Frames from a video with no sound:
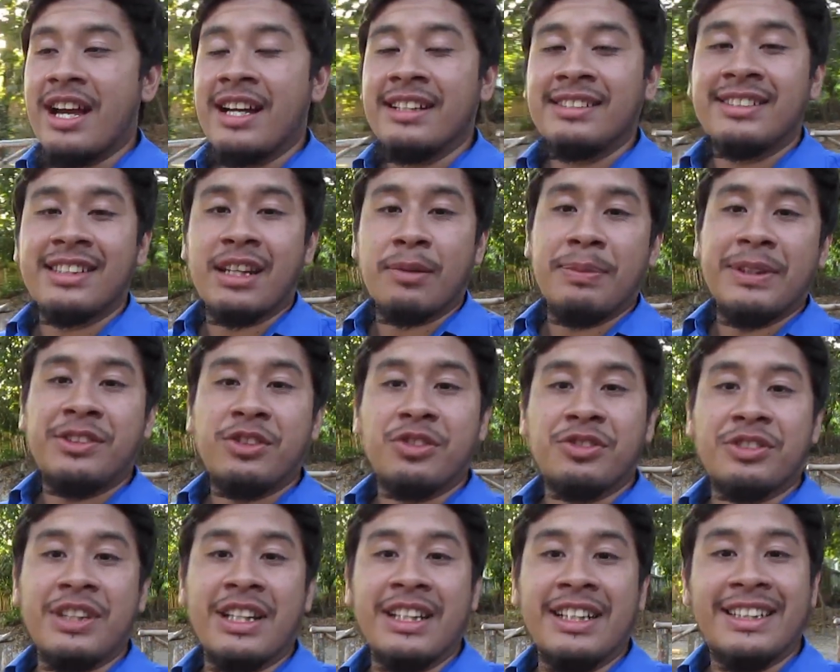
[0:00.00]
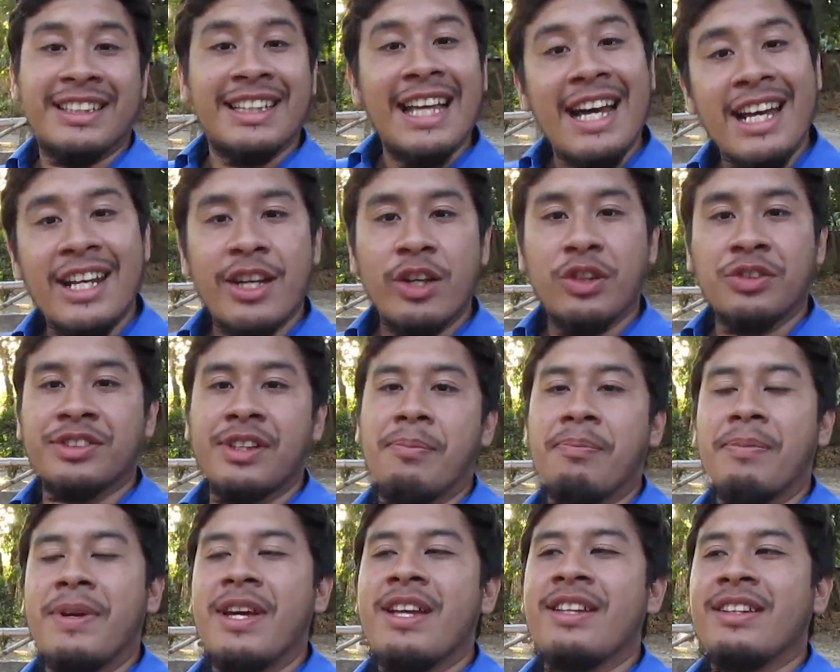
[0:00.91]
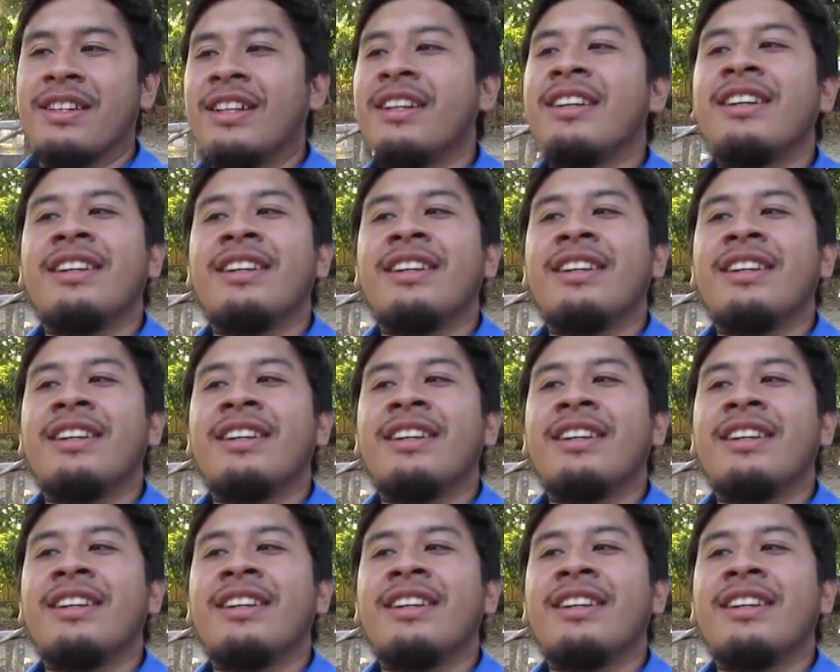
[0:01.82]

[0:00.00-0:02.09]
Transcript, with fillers: hay servicios sanitarios también.